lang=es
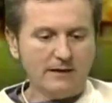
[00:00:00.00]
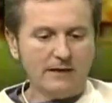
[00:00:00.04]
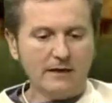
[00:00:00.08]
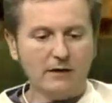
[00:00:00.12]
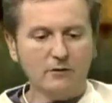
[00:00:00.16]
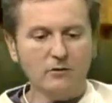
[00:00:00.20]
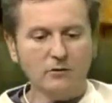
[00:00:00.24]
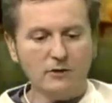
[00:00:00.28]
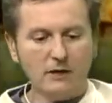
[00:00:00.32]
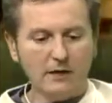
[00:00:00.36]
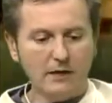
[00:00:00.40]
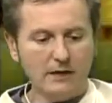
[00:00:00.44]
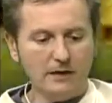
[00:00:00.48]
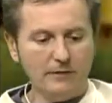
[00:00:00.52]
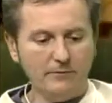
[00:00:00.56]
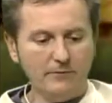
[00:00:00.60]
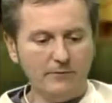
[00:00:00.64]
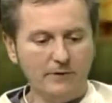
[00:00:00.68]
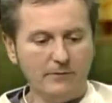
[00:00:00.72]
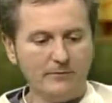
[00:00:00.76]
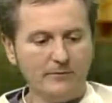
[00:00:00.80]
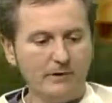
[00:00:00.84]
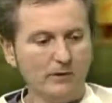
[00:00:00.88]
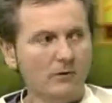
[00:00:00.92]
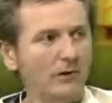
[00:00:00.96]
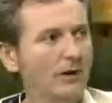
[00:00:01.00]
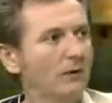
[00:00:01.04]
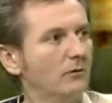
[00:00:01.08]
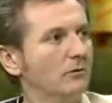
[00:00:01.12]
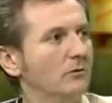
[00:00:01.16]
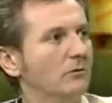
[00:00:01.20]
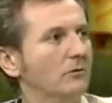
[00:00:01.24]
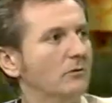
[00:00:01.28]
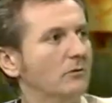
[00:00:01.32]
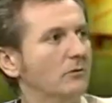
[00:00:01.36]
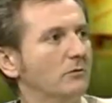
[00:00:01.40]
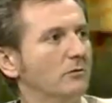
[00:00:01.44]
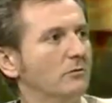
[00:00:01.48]
está claro que primero
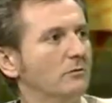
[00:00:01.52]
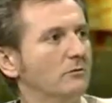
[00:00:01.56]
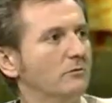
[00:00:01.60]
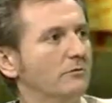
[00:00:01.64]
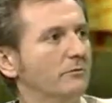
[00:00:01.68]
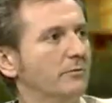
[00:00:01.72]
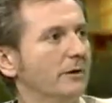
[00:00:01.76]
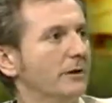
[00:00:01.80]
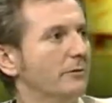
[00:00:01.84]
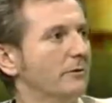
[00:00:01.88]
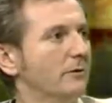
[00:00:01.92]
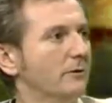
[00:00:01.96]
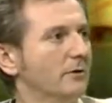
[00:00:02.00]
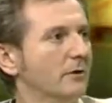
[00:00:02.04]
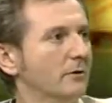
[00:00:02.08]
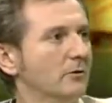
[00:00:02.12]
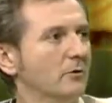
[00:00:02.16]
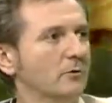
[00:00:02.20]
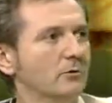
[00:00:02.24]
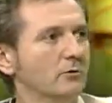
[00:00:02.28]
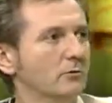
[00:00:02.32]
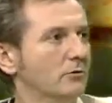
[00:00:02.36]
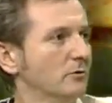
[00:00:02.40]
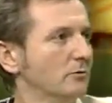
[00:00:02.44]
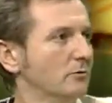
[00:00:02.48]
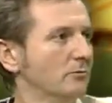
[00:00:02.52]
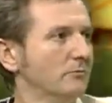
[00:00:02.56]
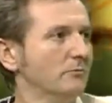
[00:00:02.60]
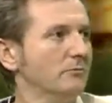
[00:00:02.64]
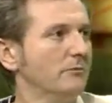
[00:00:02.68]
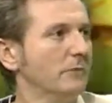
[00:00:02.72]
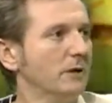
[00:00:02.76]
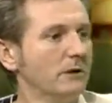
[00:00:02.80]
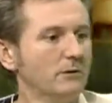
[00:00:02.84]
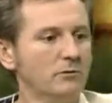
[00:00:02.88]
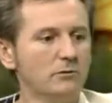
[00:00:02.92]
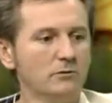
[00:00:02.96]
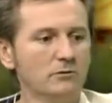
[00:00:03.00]
hago un previo del corto,
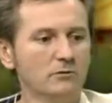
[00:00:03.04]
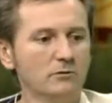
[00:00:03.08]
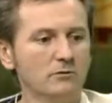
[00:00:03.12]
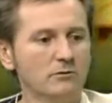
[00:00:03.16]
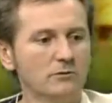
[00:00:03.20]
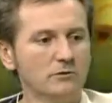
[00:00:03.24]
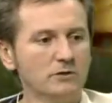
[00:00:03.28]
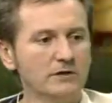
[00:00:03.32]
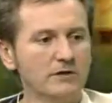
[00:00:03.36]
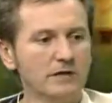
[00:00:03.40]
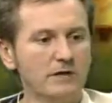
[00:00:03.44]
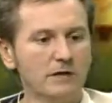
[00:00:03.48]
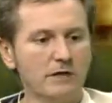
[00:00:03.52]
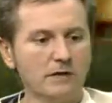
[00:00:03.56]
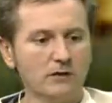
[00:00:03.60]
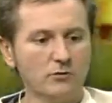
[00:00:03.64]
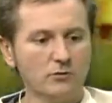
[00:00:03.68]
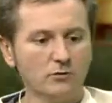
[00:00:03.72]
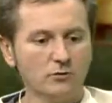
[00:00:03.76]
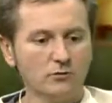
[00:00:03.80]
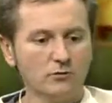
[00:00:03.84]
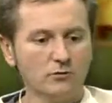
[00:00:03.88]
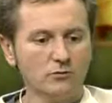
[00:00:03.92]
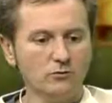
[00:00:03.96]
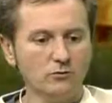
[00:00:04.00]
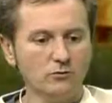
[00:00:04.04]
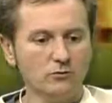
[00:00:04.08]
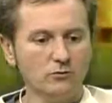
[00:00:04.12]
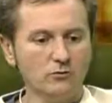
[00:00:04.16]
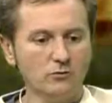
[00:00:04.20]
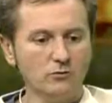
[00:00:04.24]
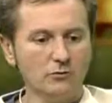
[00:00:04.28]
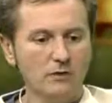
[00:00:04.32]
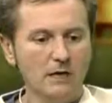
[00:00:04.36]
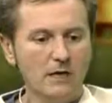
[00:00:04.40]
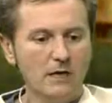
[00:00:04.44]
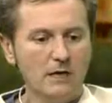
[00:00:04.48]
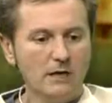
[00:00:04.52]
veo si el
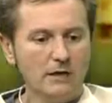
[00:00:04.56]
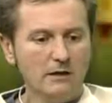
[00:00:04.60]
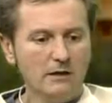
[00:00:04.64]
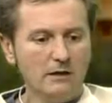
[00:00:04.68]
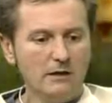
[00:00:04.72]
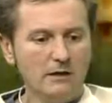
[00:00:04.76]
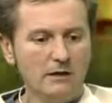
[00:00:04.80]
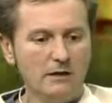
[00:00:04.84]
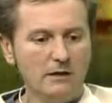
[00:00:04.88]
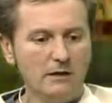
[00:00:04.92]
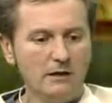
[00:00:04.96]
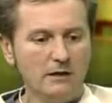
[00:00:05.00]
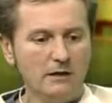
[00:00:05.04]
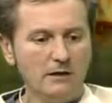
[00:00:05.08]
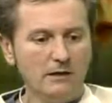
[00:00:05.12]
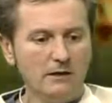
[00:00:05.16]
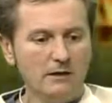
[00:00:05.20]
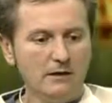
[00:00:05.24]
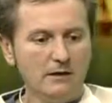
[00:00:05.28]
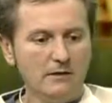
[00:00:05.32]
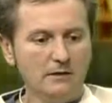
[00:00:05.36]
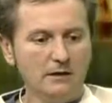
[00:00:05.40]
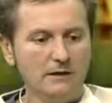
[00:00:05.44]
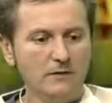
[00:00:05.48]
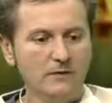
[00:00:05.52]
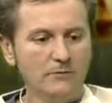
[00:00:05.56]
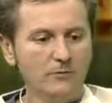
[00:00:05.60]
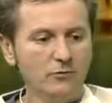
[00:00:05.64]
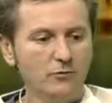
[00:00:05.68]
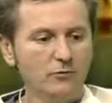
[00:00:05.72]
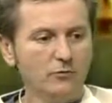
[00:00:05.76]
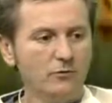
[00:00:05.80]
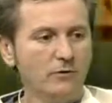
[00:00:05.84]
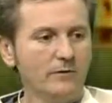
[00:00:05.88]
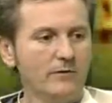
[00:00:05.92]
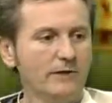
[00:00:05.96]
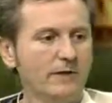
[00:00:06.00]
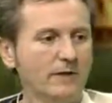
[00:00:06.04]
corto eh, desde el
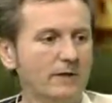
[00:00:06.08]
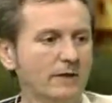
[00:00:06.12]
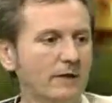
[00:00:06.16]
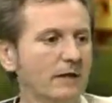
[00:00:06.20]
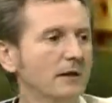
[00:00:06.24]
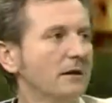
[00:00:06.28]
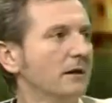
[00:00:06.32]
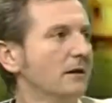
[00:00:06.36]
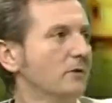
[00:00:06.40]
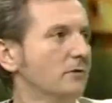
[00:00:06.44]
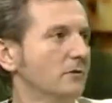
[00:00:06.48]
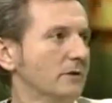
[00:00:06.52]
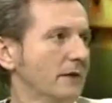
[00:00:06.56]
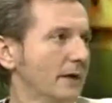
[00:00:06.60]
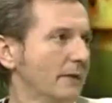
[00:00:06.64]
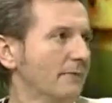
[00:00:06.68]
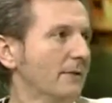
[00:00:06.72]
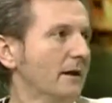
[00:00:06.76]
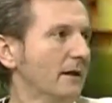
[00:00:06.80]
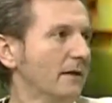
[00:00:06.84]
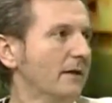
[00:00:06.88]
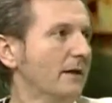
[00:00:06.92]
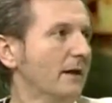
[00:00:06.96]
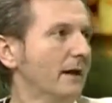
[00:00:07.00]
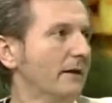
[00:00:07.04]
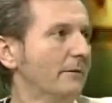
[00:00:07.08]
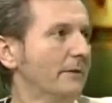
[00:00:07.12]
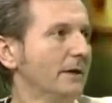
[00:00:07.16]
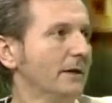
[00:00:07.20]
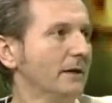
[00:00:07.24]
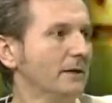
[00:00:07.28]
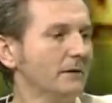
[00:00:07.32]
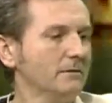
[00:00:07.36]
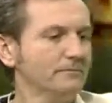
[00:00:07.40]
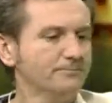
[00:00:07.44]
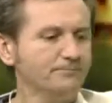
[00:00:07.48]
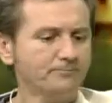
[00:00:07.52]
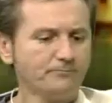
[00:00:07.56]
punto de vista técnico ya merece la
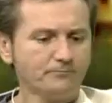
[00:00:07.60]
pena.